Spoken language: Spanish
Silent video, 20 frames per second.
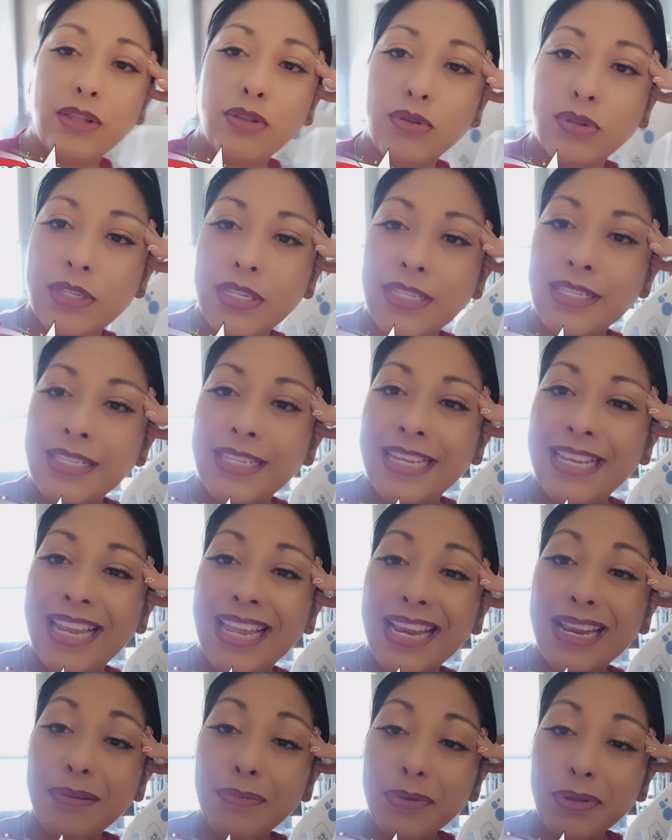Entonces de
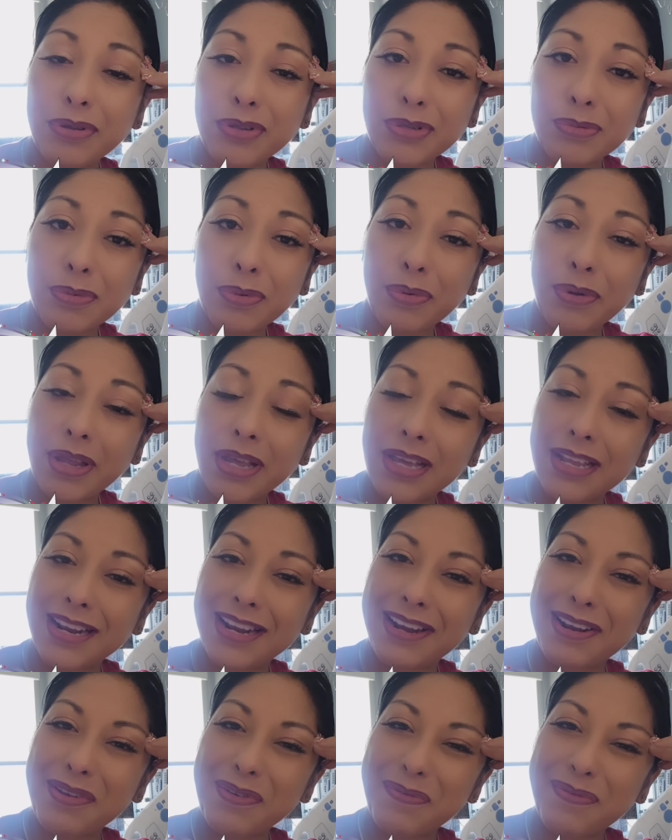nervios me voy a
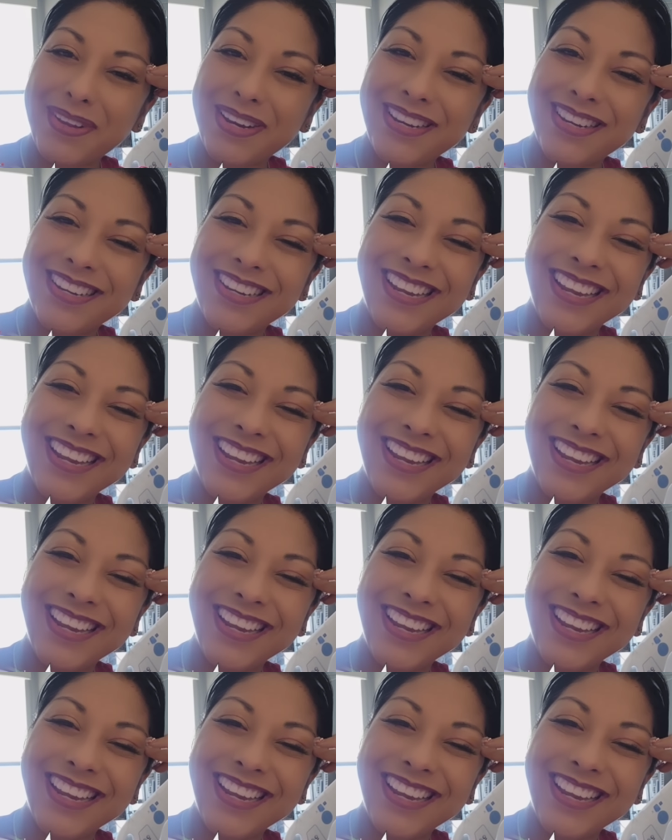agarrar a comer.